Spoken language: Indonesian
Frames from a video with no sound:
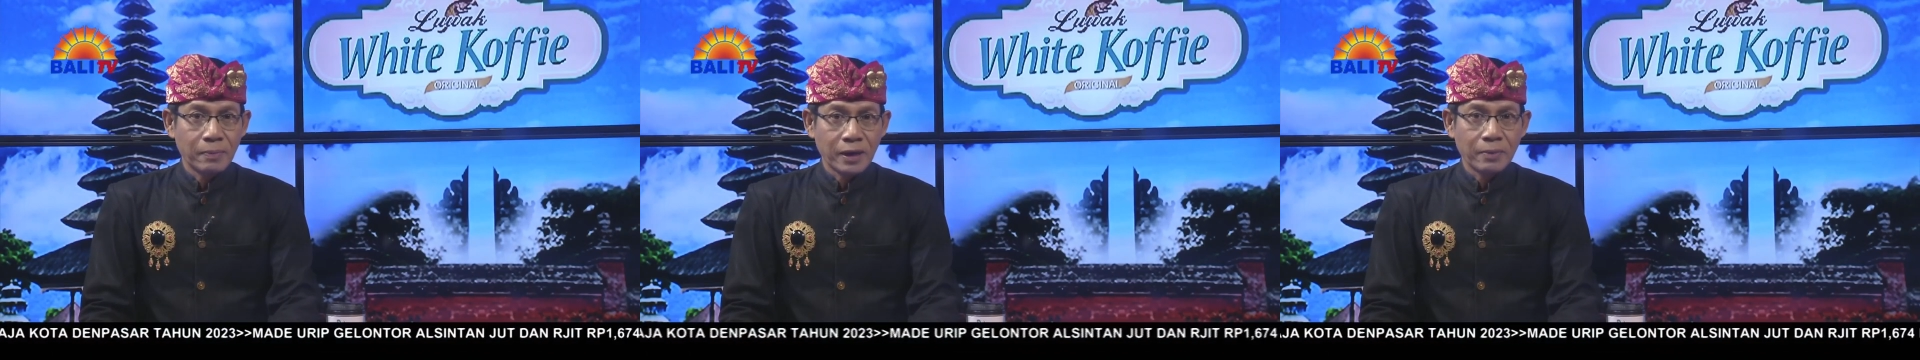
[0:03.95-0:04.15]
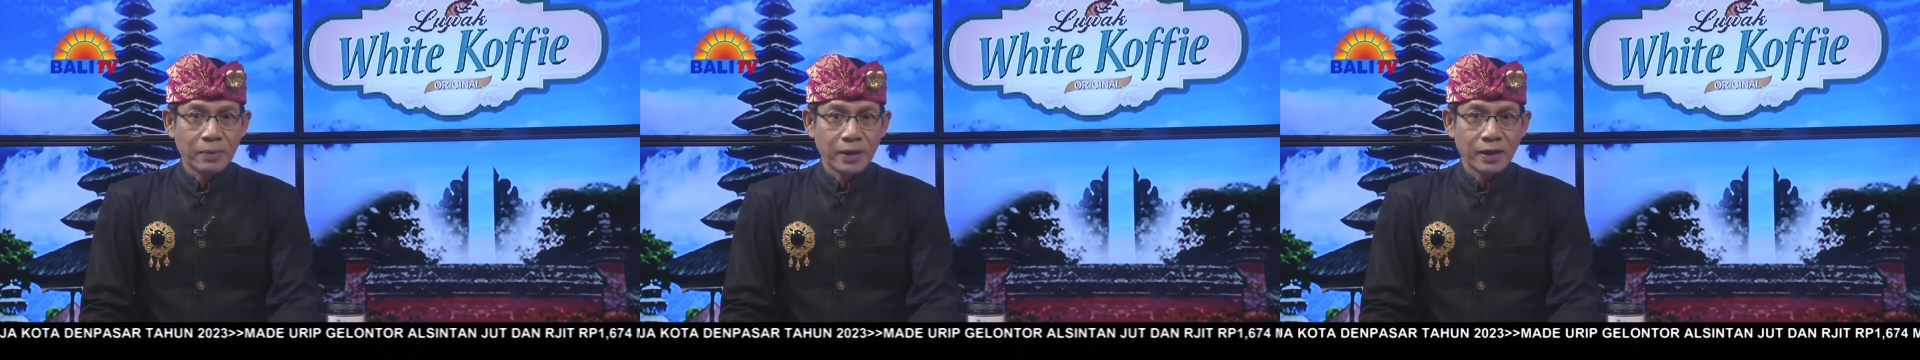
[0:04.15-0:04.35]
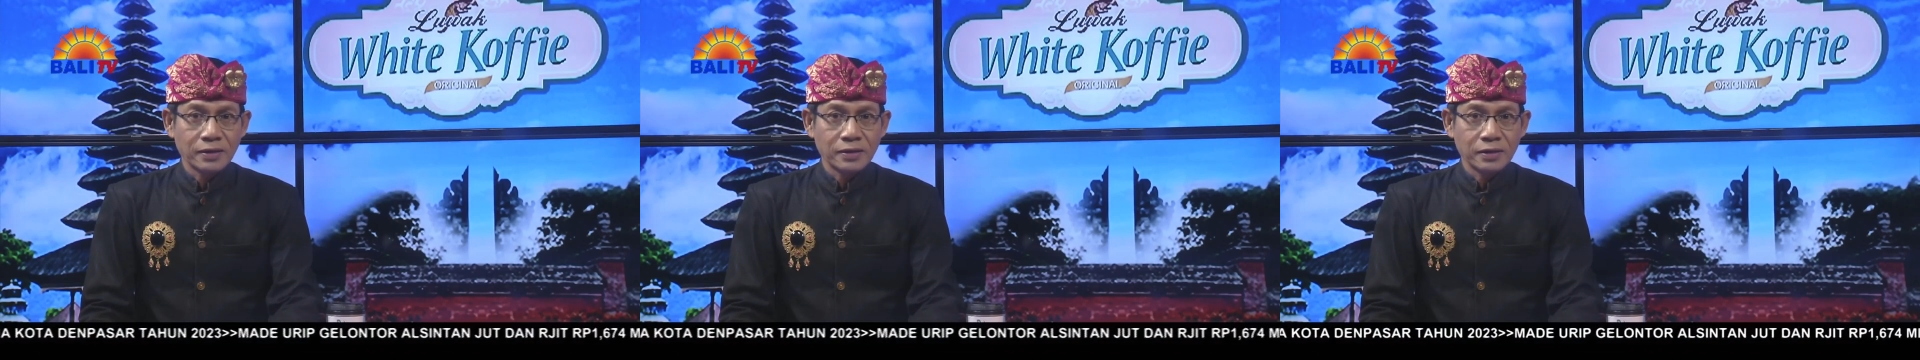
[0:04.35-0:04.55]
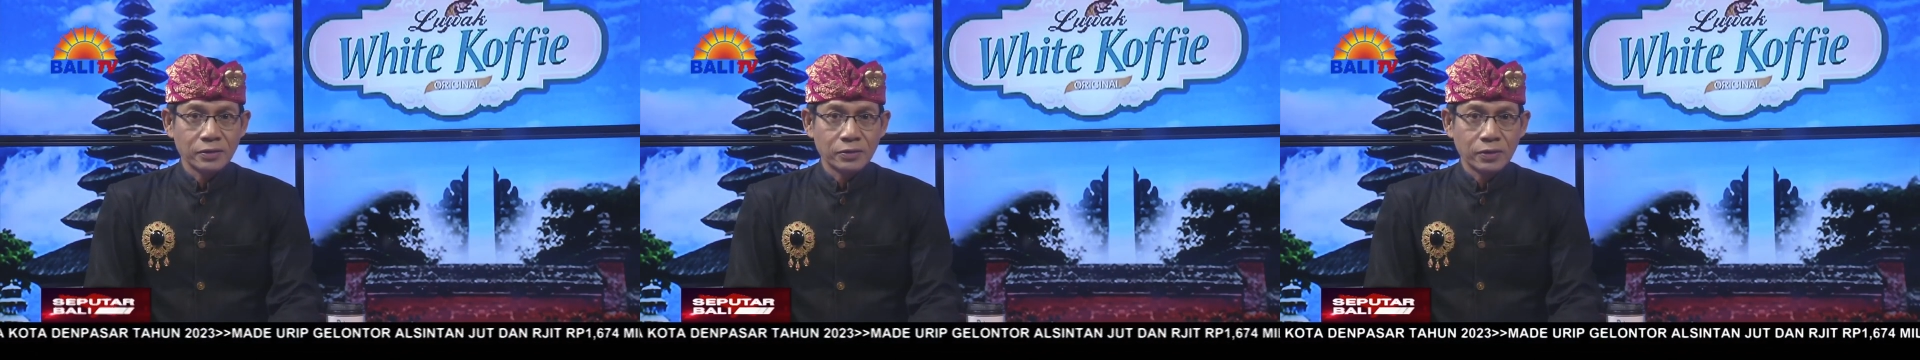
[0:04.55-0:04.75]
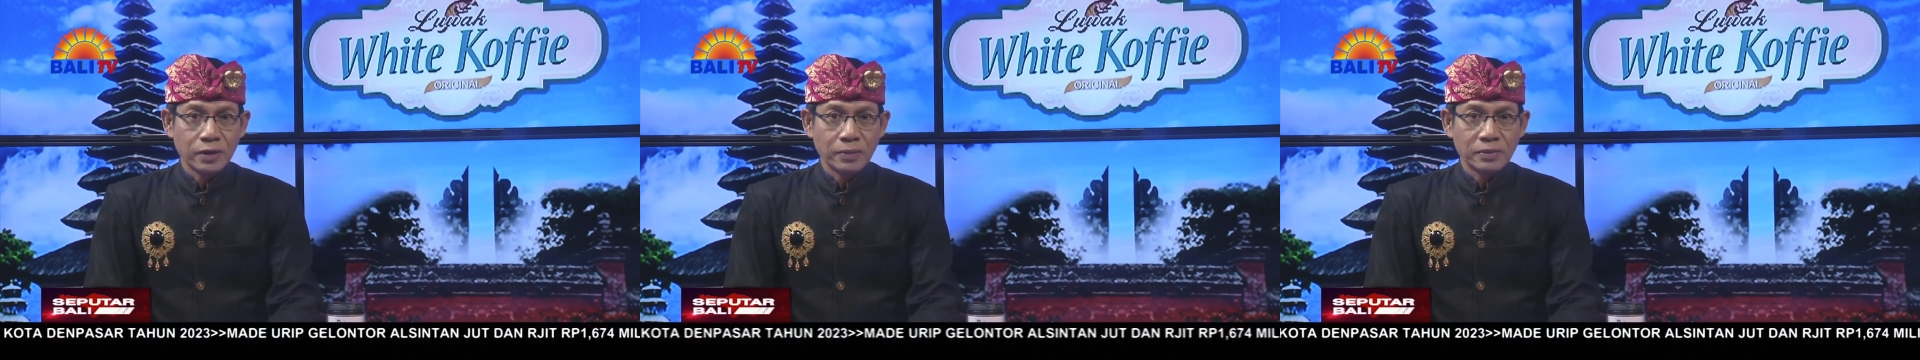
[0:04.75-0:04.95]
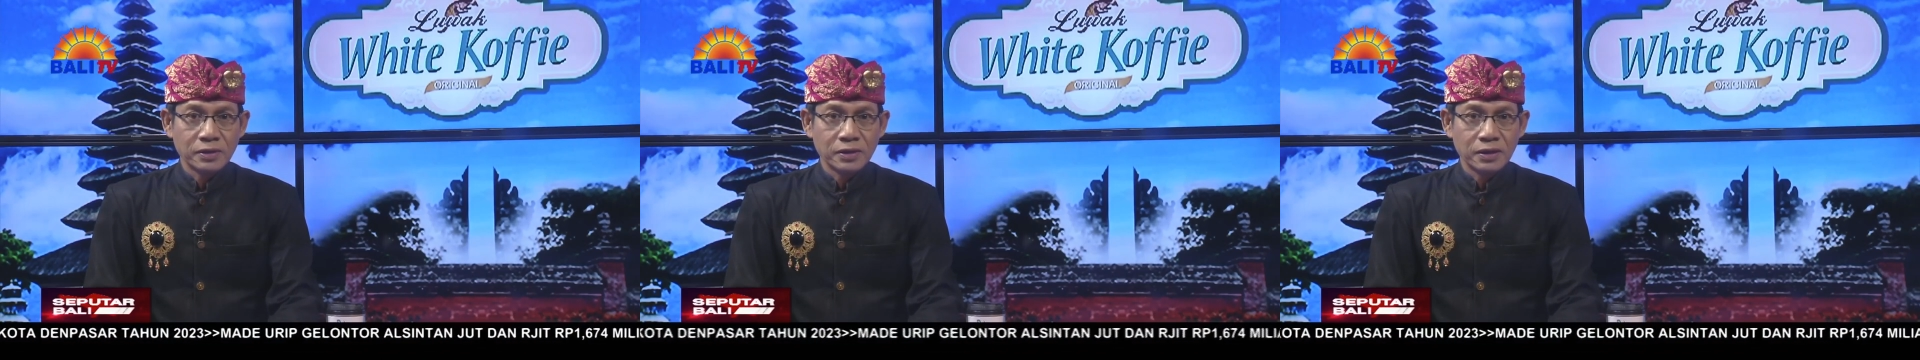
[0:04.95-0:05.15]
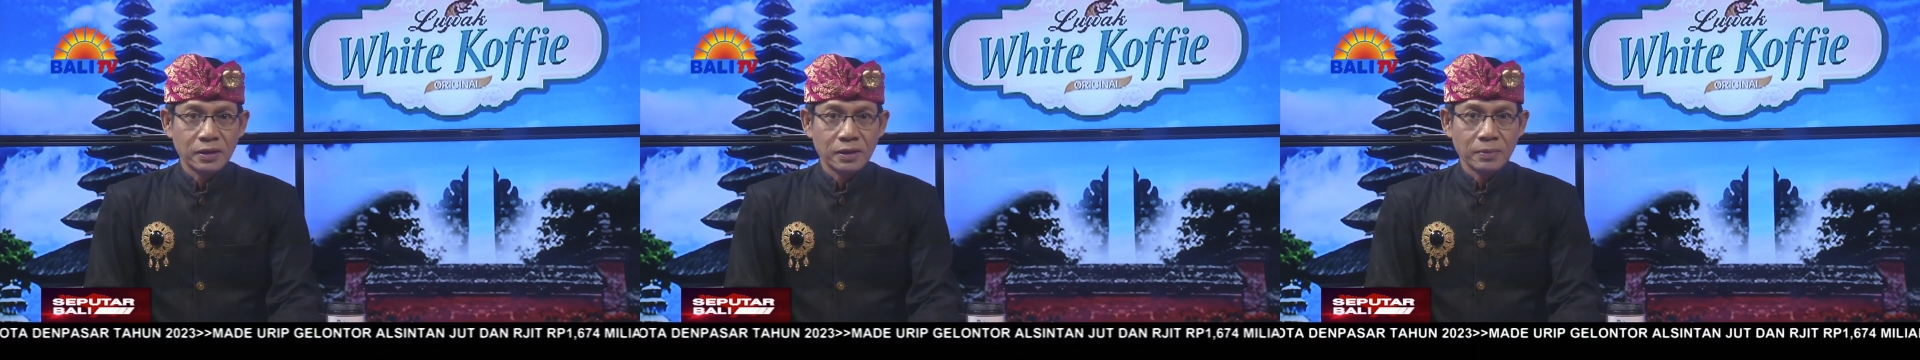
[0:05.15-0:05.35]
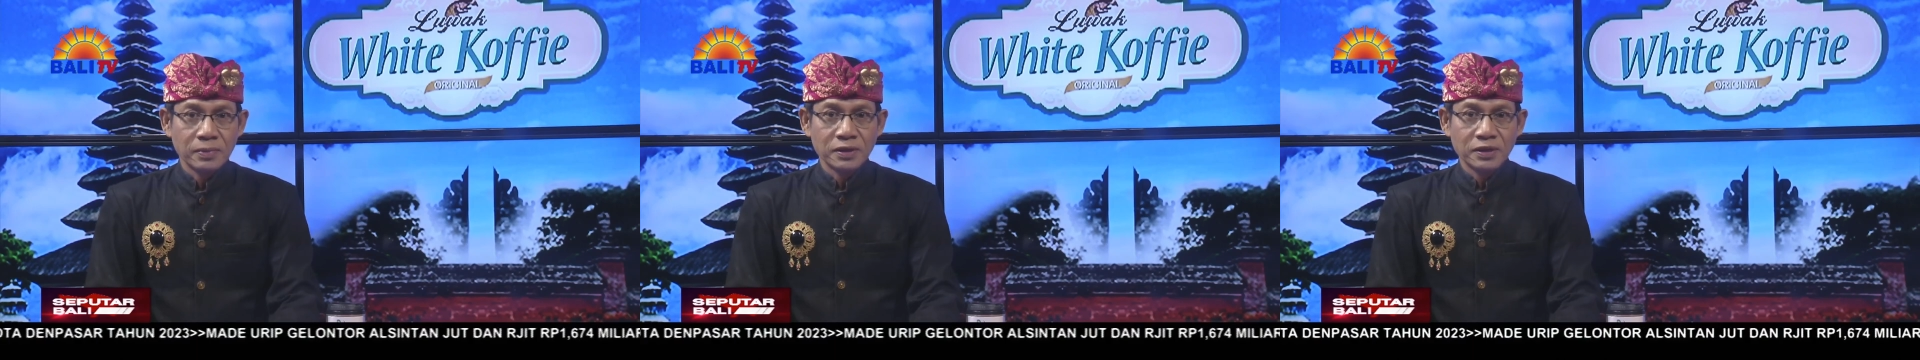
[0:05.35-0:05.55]
Para perajin juga
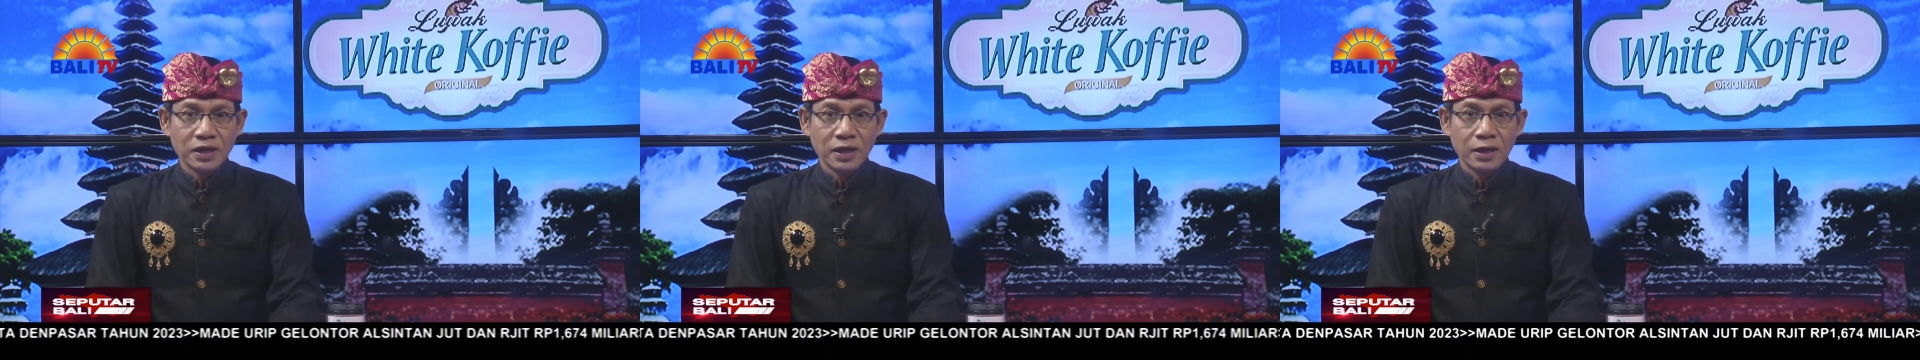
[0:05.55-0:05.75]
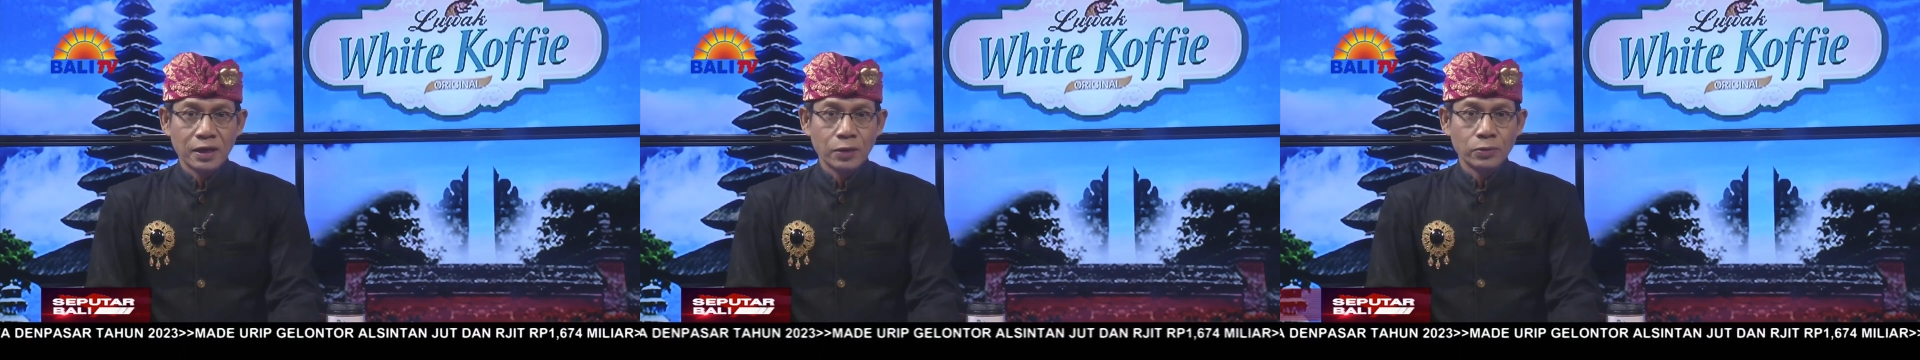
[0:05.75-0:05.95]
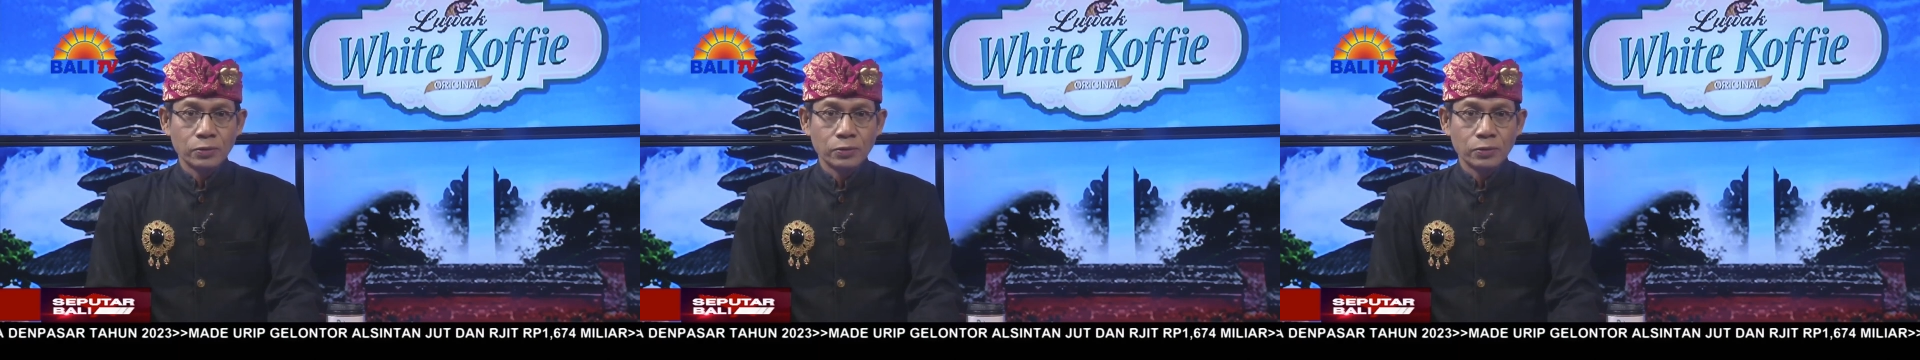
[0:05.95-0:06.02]
mesti menjaga